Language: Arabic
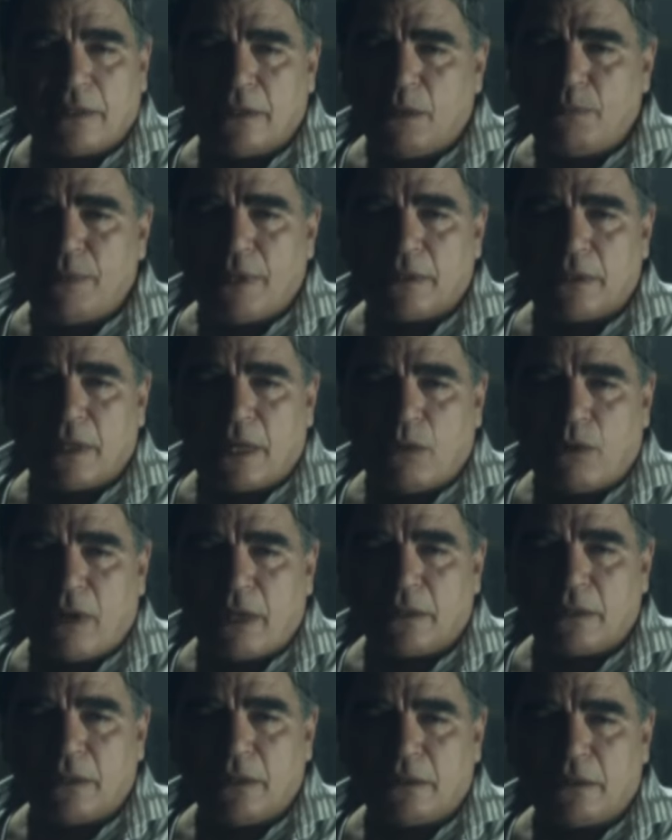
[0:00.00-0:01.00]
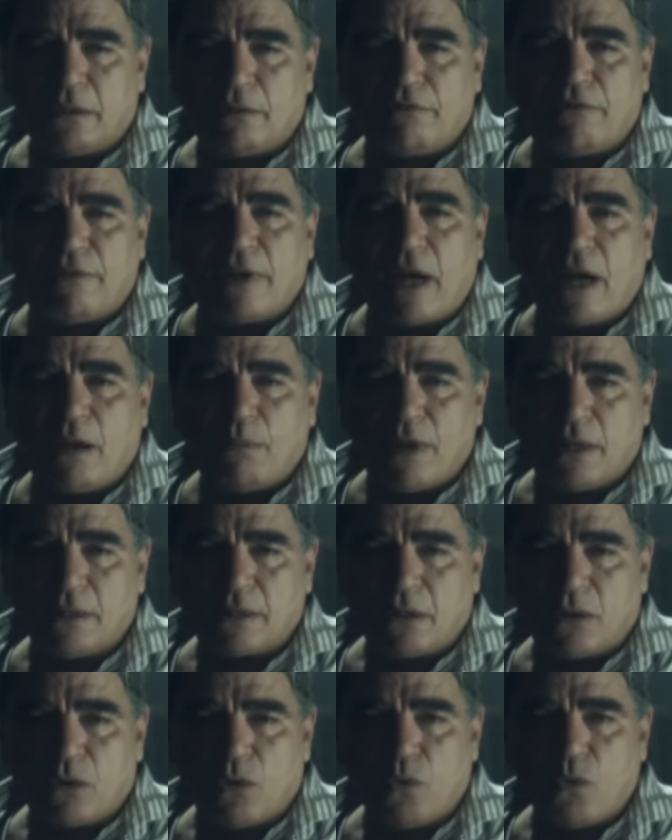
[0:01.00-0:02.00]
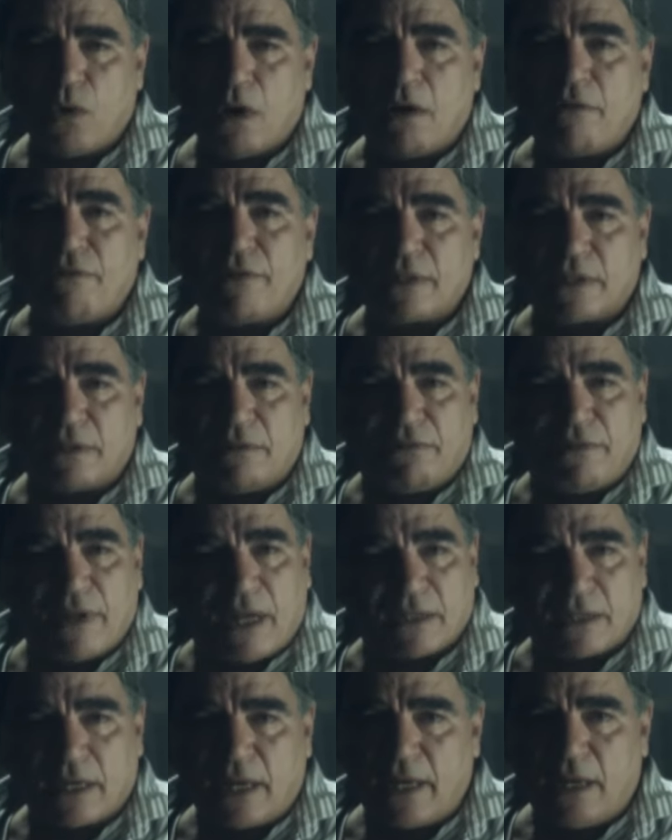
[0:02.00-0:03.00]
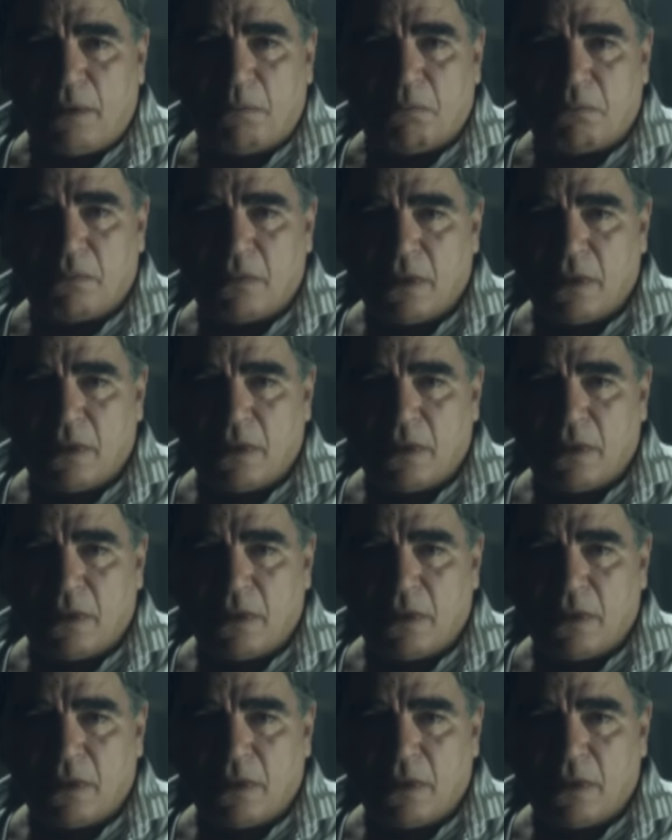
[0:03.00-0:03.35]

البيه انت لو حطيت تفاحه بايظه جوه قفص تفاح سليم